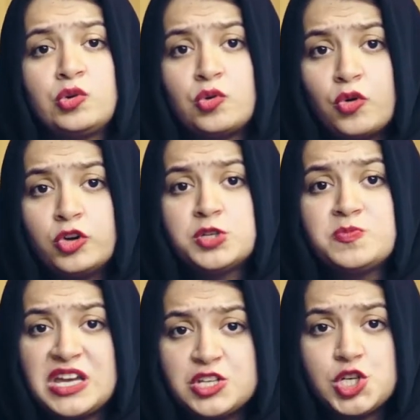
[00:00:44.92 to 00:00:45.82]
कोर्ट
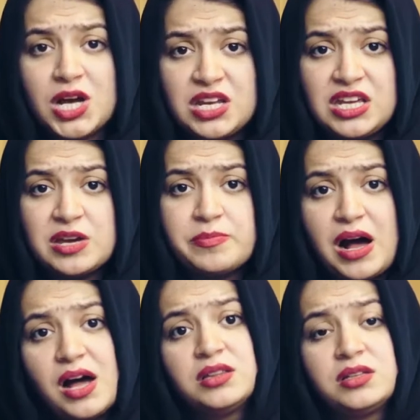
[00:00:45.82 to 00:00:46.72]
में जाने के
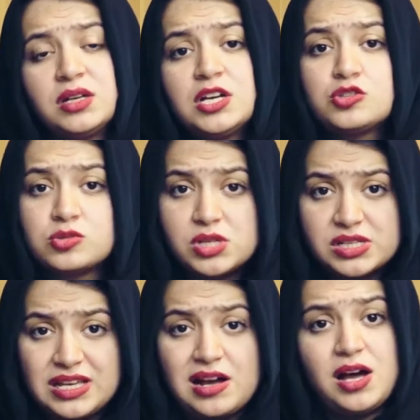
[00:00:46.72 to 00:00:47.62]
बाद
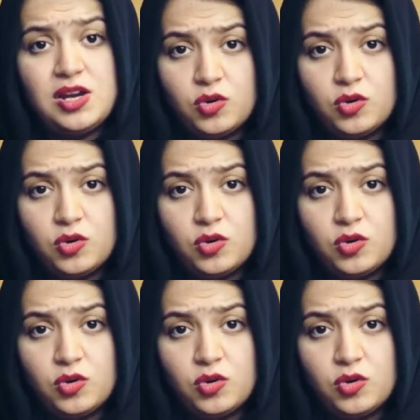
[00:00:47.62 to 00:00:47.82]
सूरत हाल